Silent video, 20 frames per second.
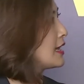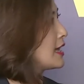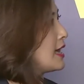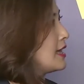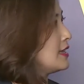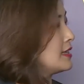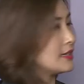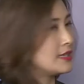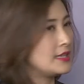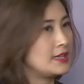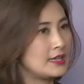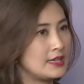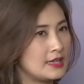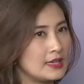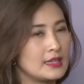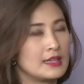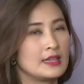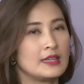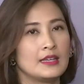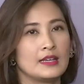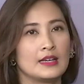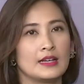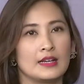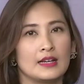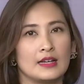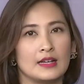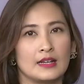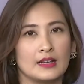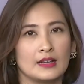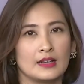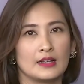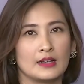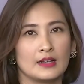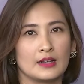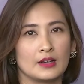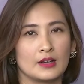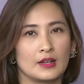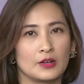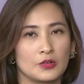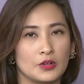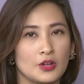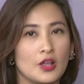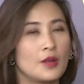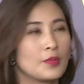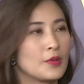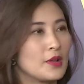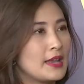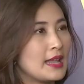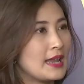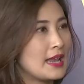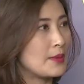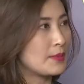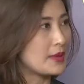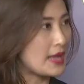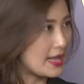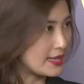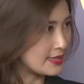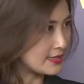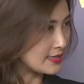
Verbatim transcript: นะคะอย่างที่คุณท็อปก็ได้รับการ